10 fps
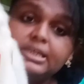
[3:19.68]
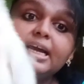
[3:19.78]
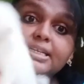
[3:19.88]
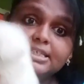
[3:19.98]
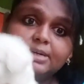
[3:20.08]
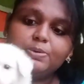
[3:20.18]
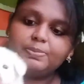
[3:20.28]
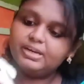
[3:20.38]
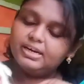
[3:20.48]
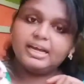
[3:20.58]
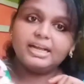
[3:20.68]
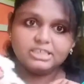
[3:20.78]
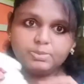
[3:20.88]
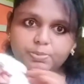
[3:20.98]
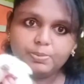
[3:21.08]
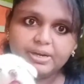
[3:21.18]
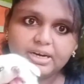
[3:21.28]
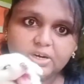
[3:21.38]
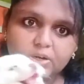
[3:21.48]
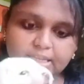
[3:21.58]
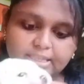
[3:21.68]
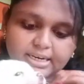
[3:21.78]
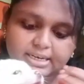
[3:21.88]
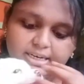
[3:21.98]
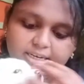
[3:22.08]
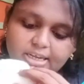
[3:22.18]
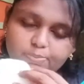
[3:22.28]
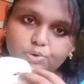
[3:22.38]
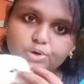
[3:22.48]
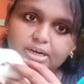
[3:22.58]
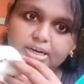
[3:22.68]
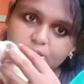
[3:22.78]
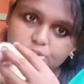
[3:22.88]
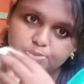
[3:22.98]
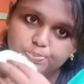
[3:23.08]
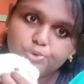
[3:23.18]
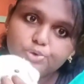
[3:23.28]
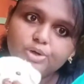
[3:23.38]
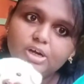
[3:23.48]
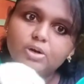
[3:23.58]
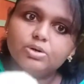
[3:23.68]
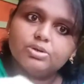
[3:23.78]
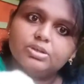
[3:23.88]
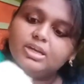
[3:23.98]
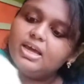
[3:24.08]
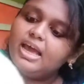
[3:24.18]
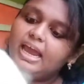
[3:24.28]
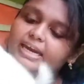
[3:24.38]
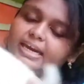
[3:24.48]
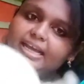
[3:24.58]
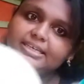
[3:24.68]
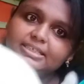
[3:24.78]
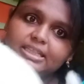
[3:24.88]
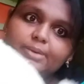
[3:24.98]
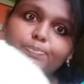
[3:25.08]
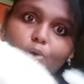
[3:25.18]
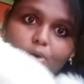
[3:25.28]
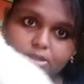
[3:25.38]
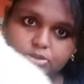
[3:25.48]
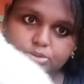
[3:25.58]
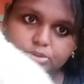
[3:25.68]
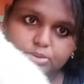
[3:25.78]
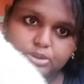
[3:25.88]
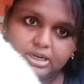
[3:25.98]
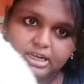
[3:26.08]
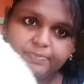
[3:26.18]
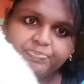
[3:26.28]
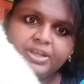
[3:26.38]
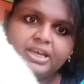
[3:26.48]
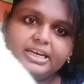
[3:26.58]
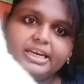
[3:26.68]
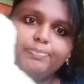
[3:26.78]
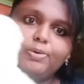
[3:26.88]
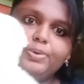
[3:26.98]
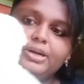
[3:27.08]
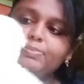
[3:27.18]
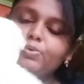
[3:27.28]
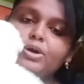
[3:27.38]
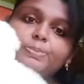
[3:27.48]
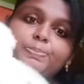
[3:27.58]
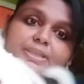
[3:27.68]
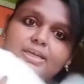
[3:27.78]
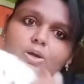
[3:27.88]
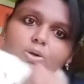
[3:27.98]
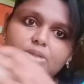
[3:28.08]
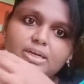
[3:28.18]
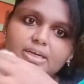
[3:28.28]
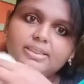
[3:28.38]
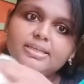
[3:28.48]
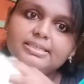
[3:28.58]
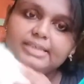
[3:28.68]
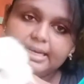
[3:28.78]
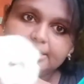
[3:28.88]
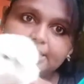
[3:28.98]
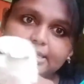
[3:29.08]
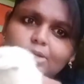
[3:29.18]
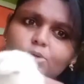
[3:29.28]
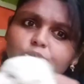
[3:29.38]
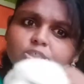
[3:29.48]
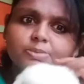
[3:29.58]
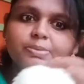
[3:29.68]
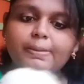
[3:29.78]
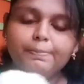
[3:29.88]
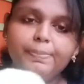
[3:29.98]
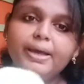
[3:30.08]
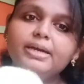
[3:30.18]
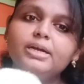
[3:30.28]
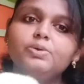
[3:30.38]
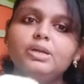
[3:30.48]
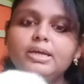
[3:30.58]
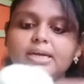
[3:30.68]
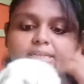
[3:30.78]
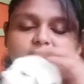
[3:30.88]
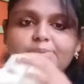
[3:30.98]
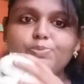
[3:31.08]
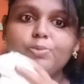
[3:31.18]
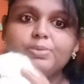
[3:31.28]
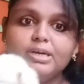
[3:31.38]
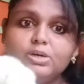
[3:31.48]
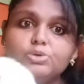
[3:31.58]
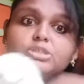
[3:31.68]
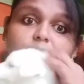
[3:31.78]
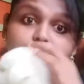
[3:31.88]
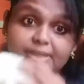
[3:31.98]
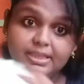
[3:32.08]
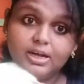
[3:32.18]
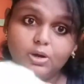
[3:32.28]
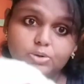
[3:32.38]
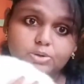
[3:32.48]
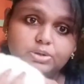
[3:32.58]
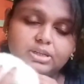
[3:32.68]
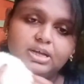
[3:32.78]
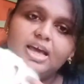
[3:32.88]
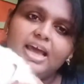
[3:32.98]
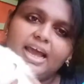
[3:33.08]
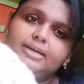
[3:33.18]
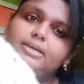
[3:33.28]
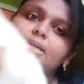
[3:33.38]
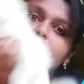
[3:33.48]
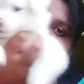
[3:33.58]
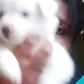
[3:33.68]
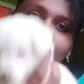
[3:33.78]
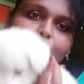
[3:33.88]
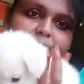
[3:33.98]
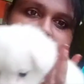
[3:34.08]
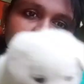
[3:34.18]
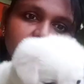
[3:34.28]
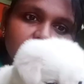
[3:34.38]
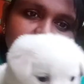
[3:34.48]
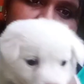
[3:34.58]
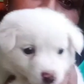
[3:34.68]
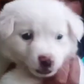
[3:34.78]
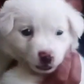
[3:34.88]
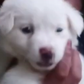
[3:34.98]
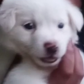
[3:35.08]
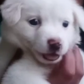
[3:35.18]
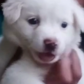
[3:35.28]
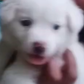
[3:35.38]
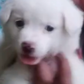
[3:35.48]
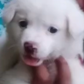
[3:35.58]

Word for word: కల్చర్డ్ పొమేరియన్ కల్చర్డ్ పమేరియన్లో అనేది ఏంటంటే ఈ ముక్కు అనేది కొంచెం పొడుగ్గా ఉంటుంది అండ్ నెక్స్ట్ దీని బాడీ చూసుకుంటే ఇండియన్ పమేరియన్ బాడీ పెద్దగా ఉంటుంది అంటే దీని సైజ్ అనేది కొంచెం కంపారిటివ్లీ కల్చర్డ్ ఫామ్ కన్నా కొంచెం పెద్దగా ఉంటుంది అండ్ ఇండియన్ పమేరియన్ అనేది చాలా ప్లేఫుల్